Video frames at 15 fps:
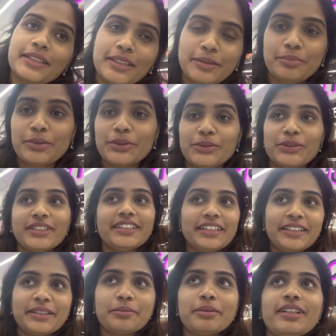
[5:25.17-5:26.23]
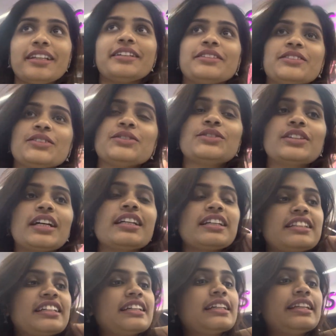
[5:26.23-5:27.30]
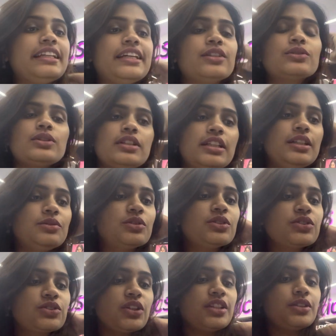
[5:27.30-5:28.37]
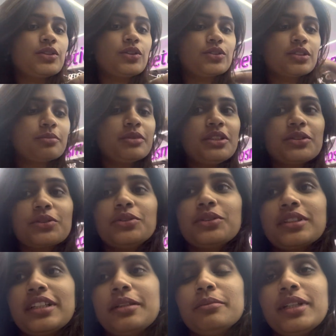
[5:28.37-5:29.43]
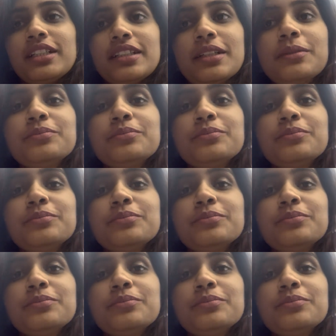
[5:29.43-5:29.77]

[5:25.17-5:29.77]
ఇప్పుడు చూడండి ఎంత బిల్ అయిందో కానీ నా దగ్గర లేని కూడా లేవు సో అందుకోసం తీసుకుంటున్నాను అనమాట